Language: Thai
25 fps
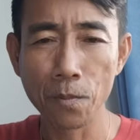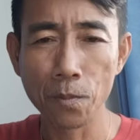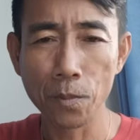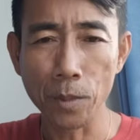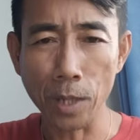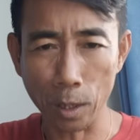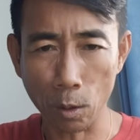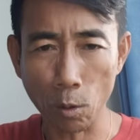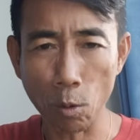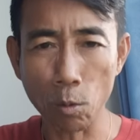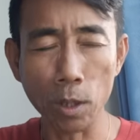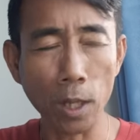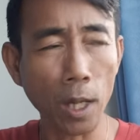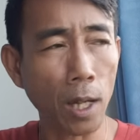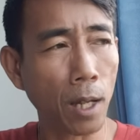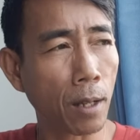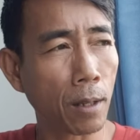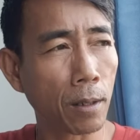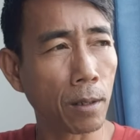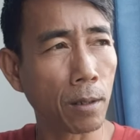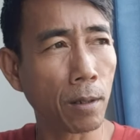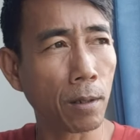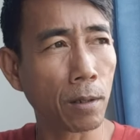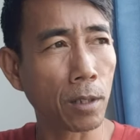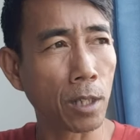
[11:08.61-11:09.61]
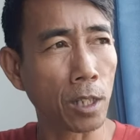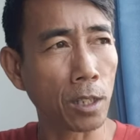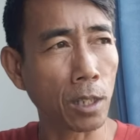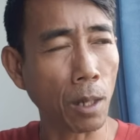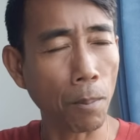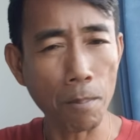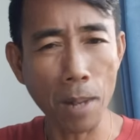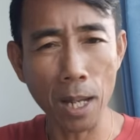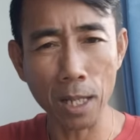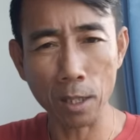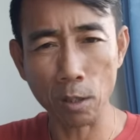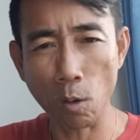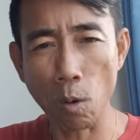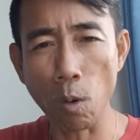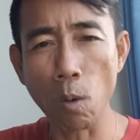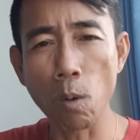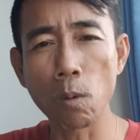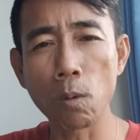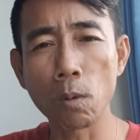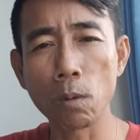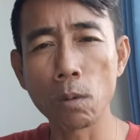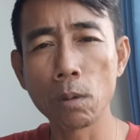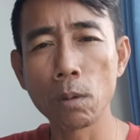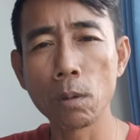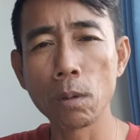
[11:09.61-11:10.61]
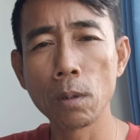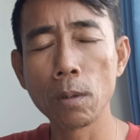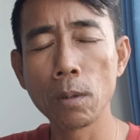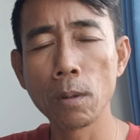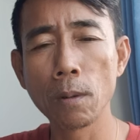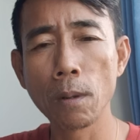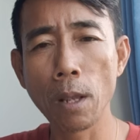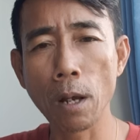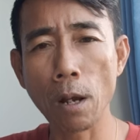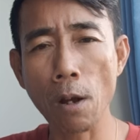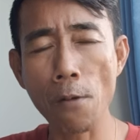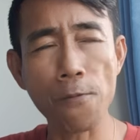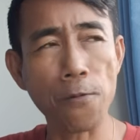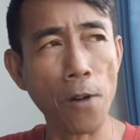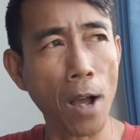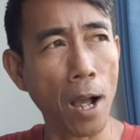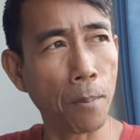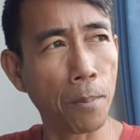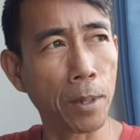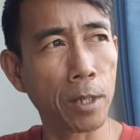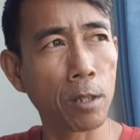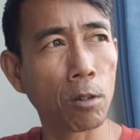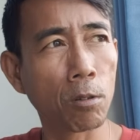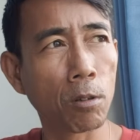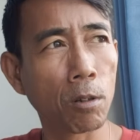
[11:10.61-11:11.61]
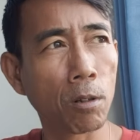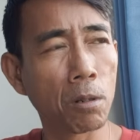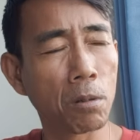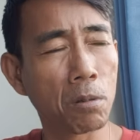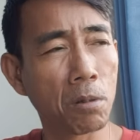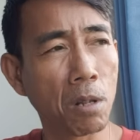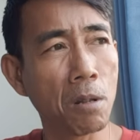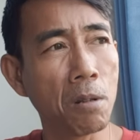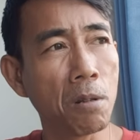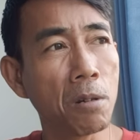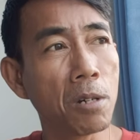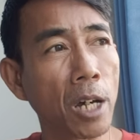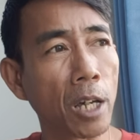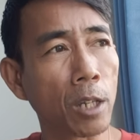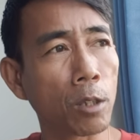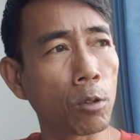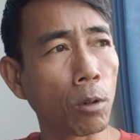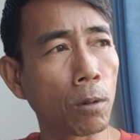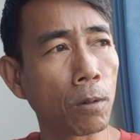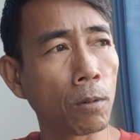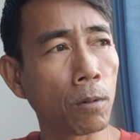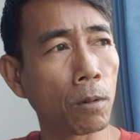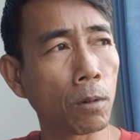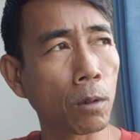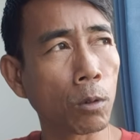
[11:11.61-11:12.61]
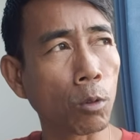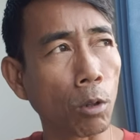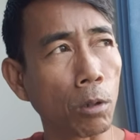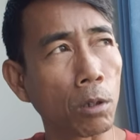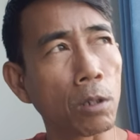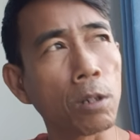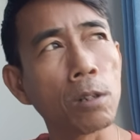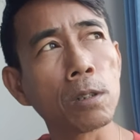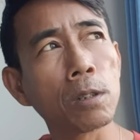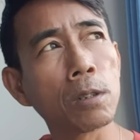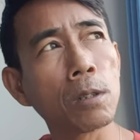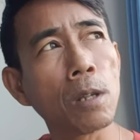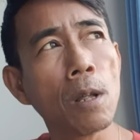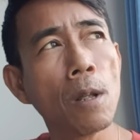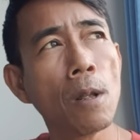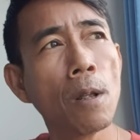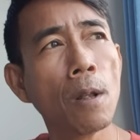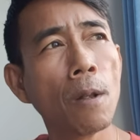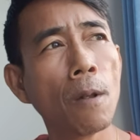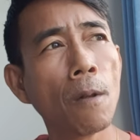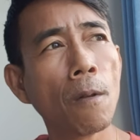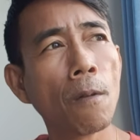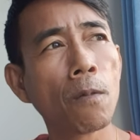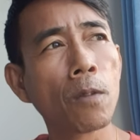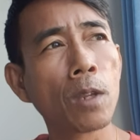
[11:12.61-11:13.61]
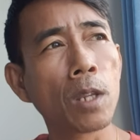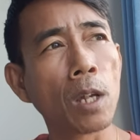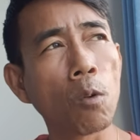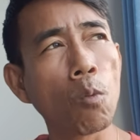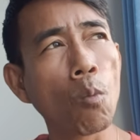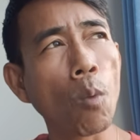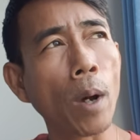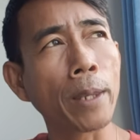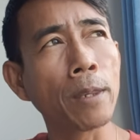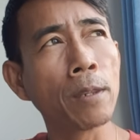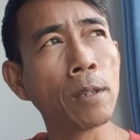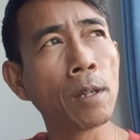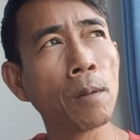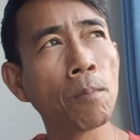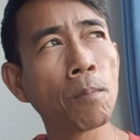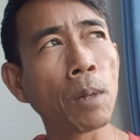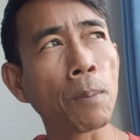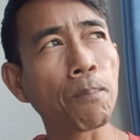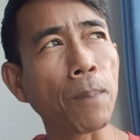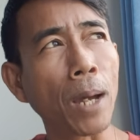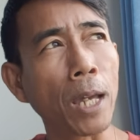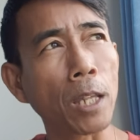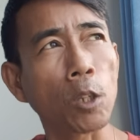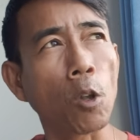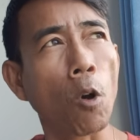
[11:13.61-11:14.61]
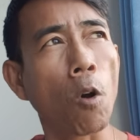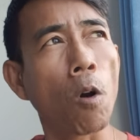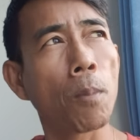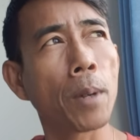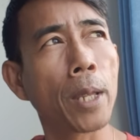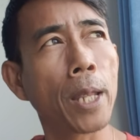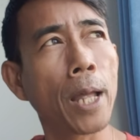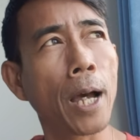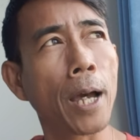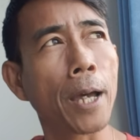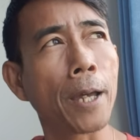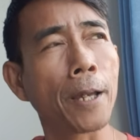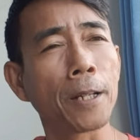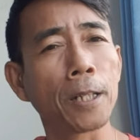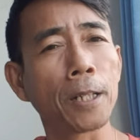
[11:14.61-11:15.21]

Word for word: ในตรงเนี้ย ถึงจะมั่นคง แล้วก็ฟังไปจนเรื่อยๆจนจนถึง ถึงวันหนึ่งมันไปต่อไม่ได้